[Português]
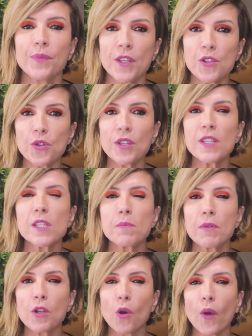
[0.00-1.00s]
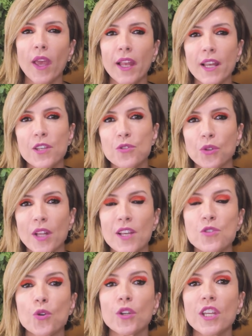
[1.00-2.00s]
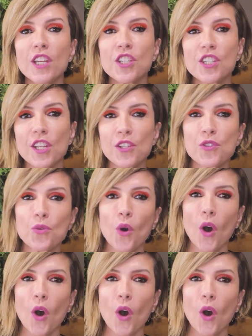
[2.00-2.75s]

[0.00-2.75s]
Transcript: Isso que inspirou ele a estudar as origens do